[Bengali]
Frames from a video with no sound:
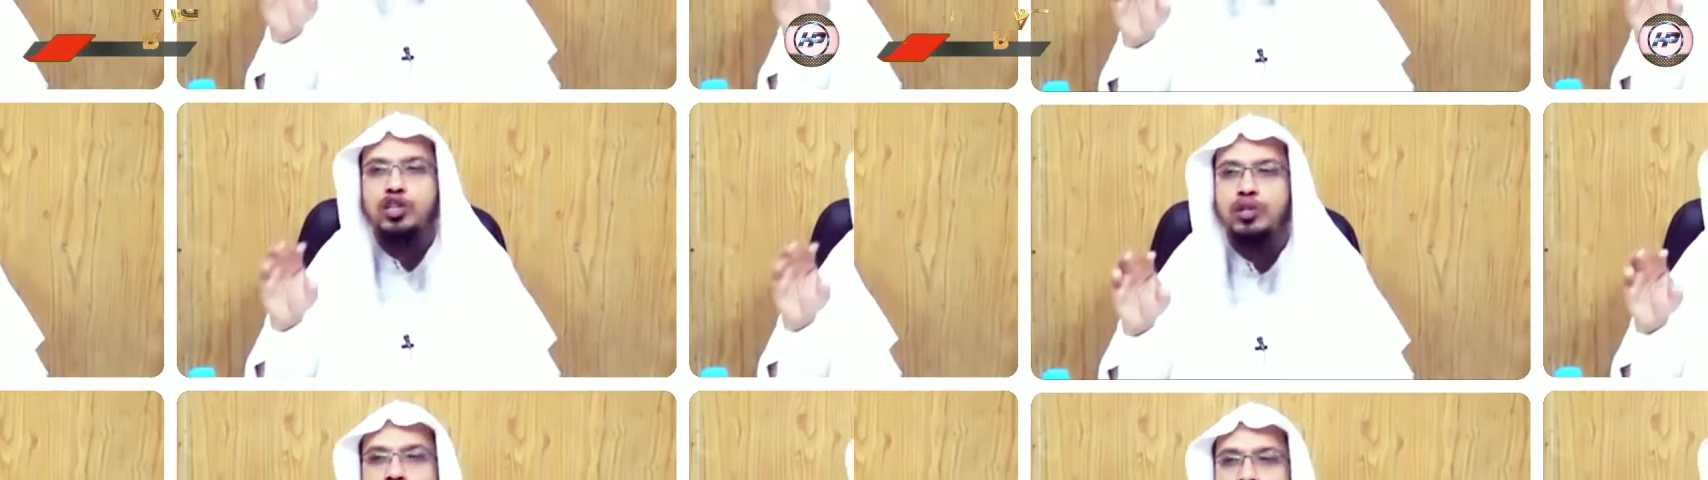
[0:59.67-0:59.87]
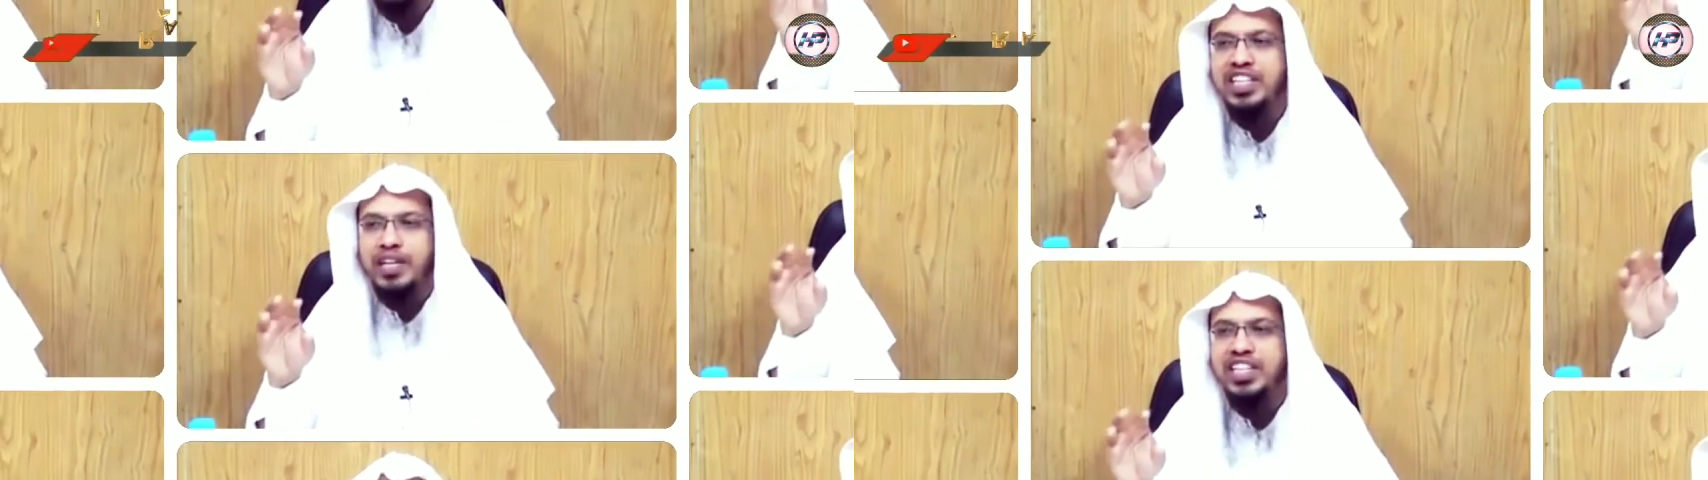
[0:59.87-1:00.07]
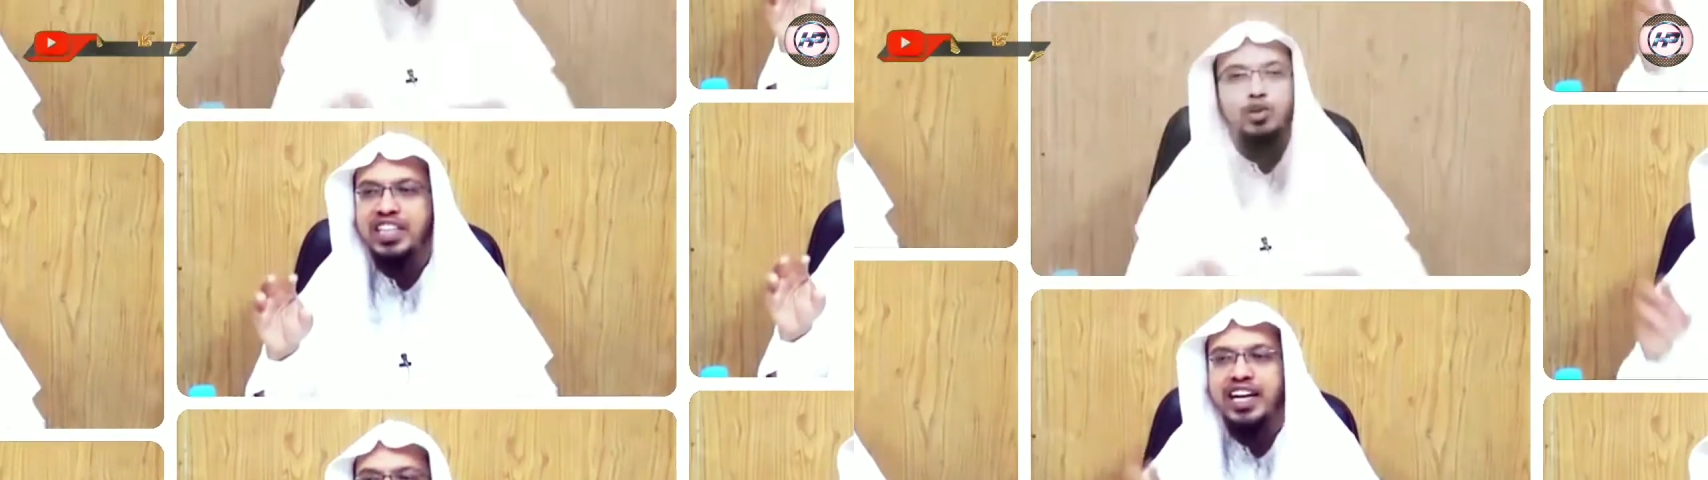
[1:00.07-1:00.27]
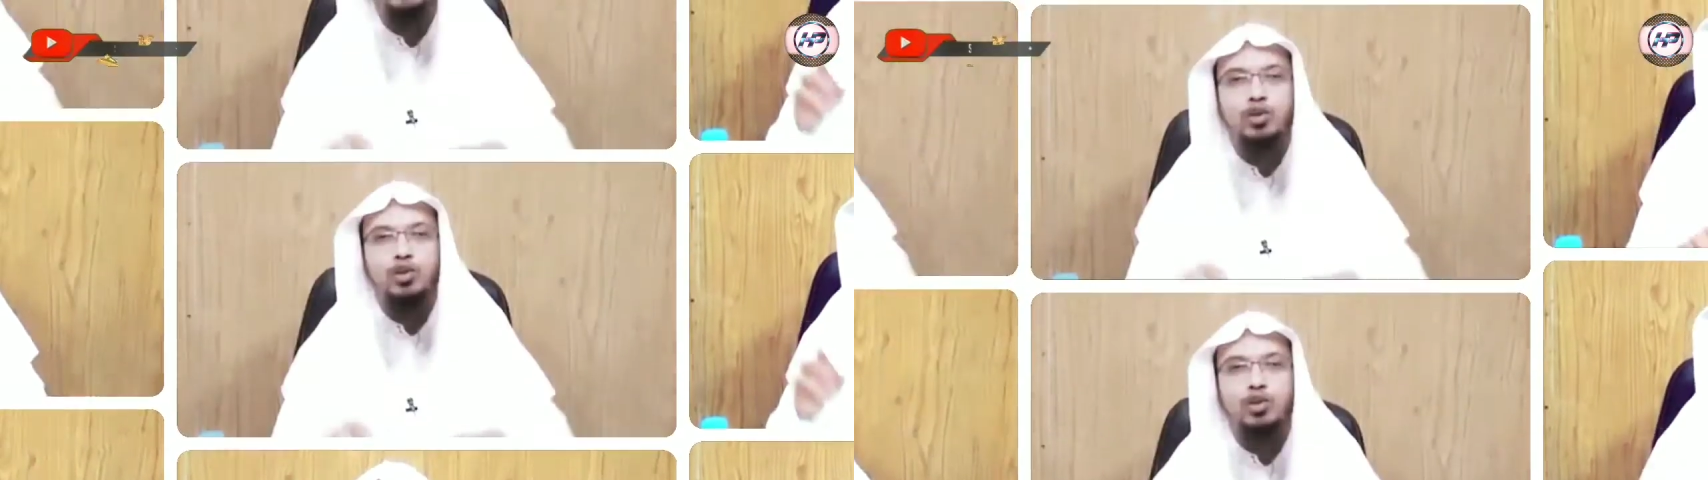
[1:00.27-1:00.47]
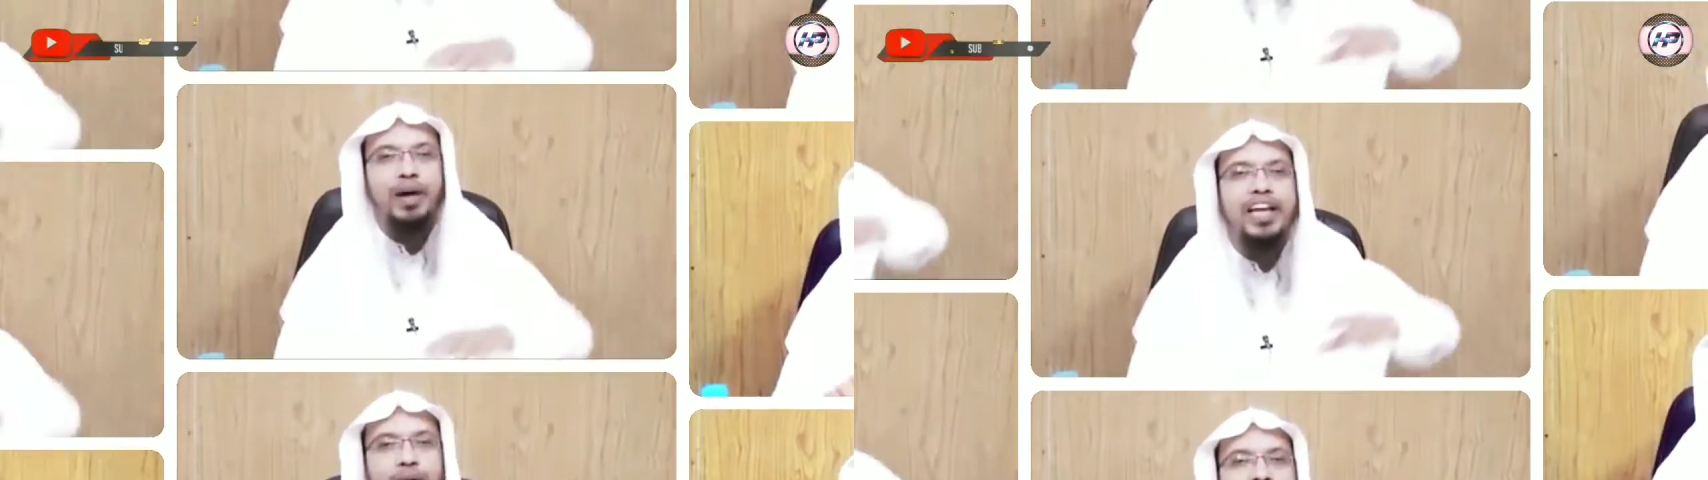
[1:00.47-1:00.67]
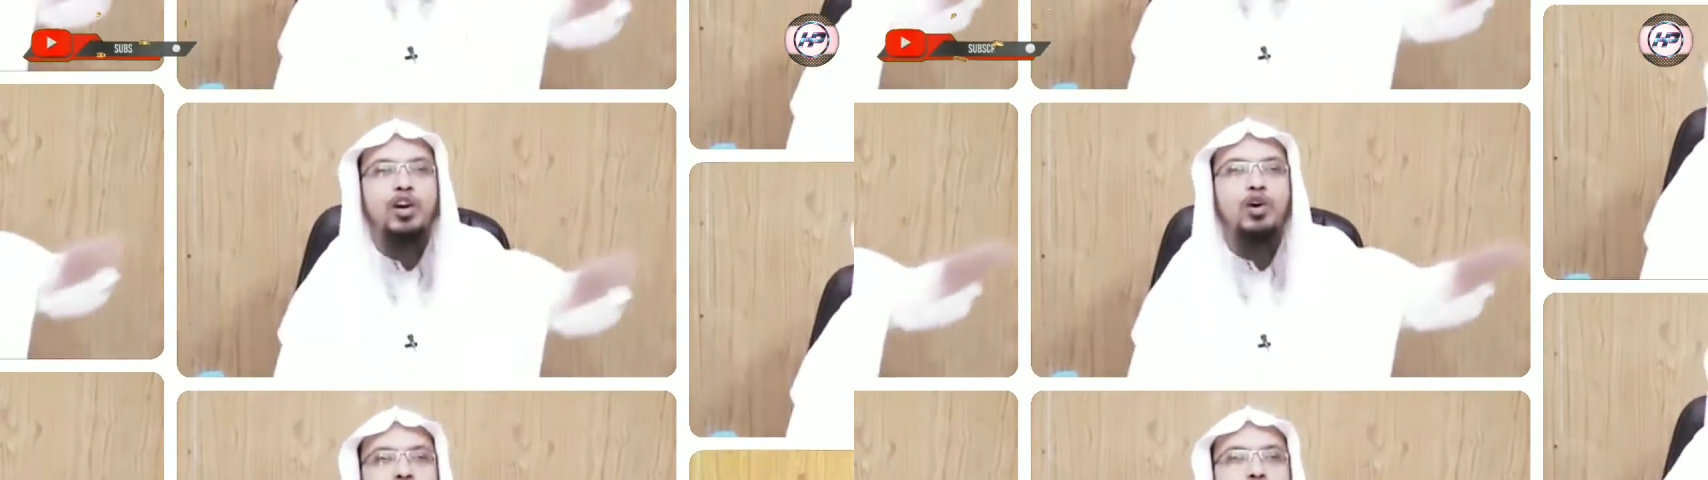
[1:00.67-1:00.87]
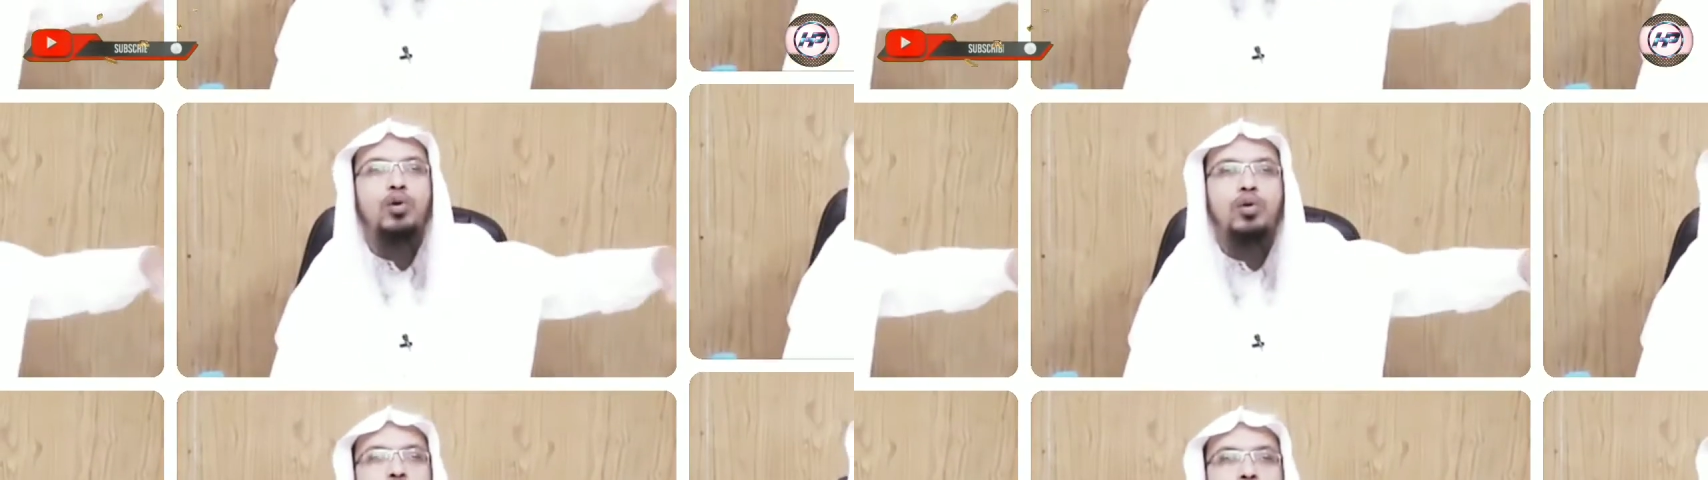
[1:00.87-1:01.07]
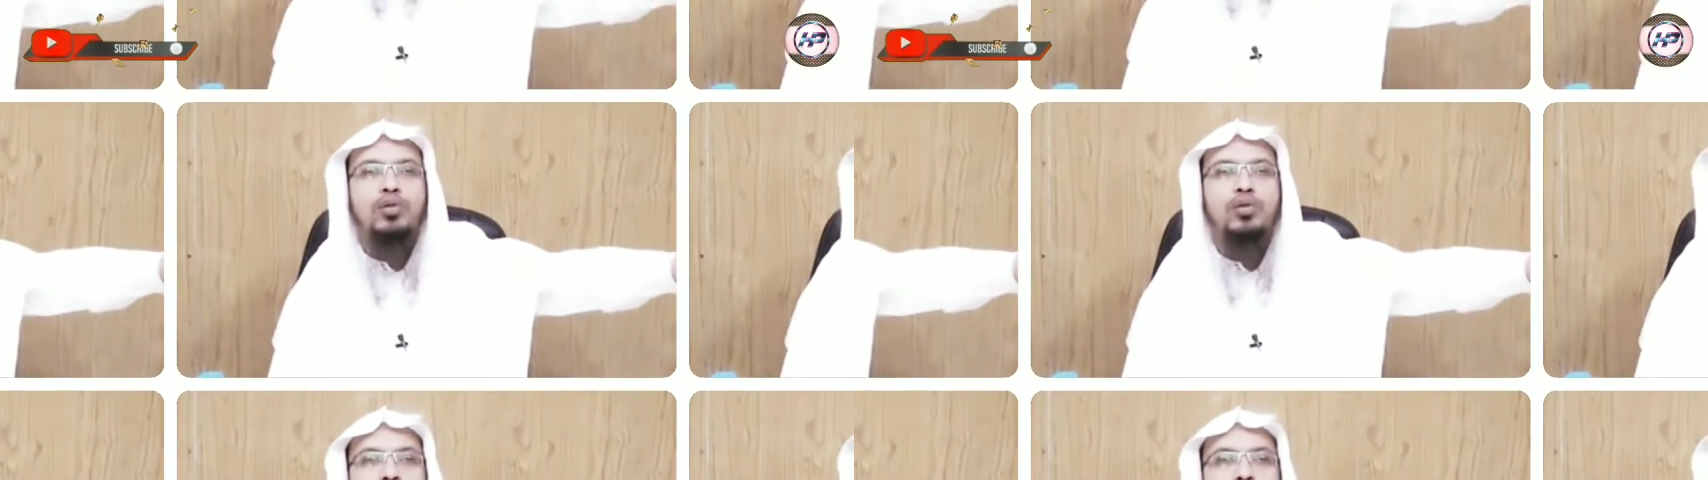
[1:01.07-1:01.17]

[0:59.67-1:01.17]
যদি বেসিন থাকে তো বাইরেও